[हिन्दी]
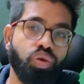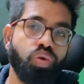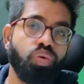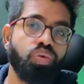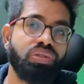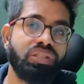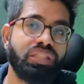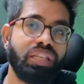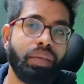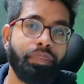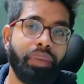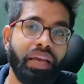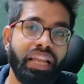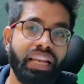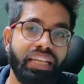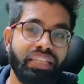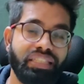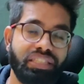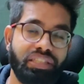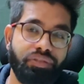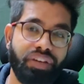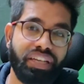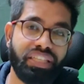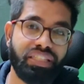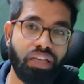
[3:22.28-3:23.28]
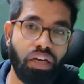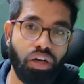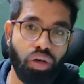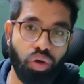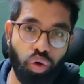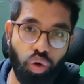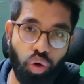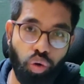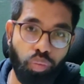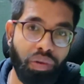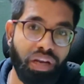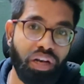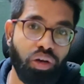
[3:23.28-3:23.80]
क्योंकि उससे पहले इस डिवाइस का
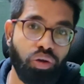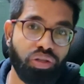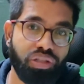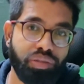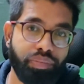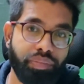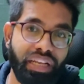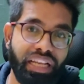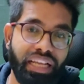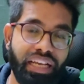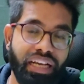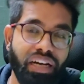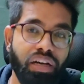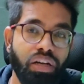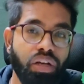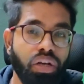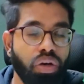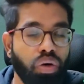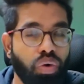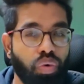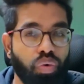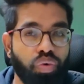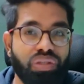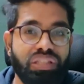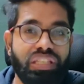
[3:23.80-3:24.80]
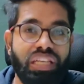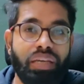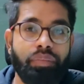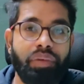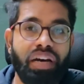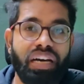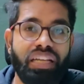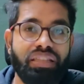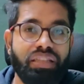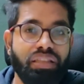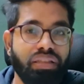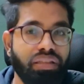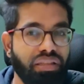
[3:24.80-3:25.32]
ग्लोबल लॉन्च मिलेगा और उसके
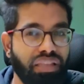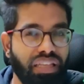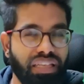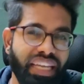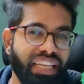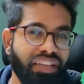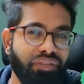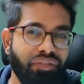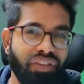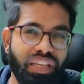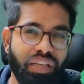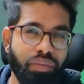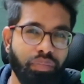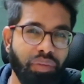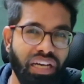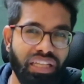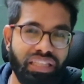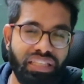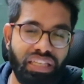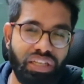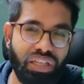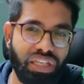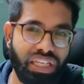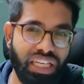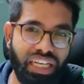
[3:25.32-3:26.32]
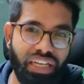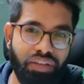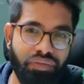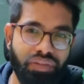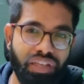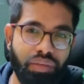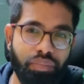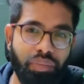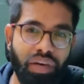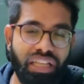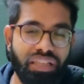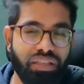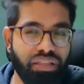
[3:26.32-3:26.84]
बाद एक वीक बाद या डेढ़
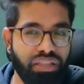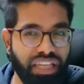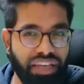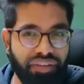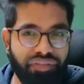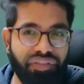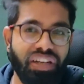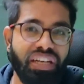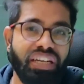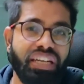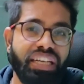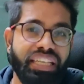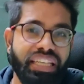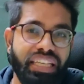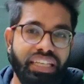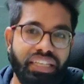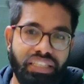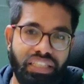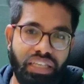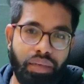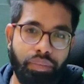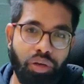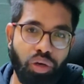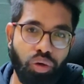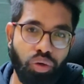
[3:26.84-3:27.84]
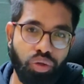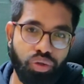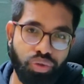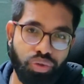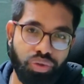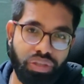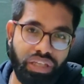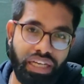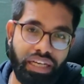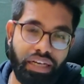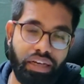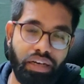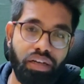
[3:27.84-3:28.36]
वीक बाद डेफिनेटली ये इंडिया में
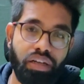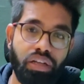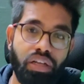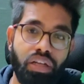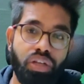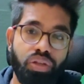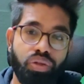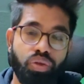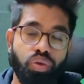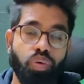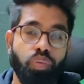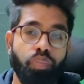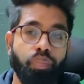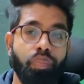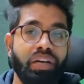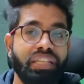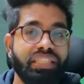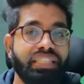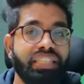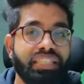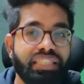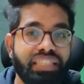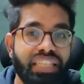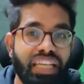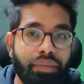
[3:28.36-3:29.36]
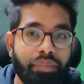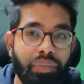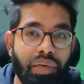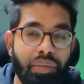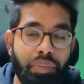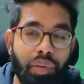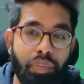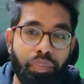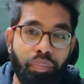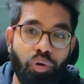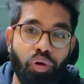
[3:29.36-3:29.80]
लॉन्च हो जाएगा तो बजट सेगमेंट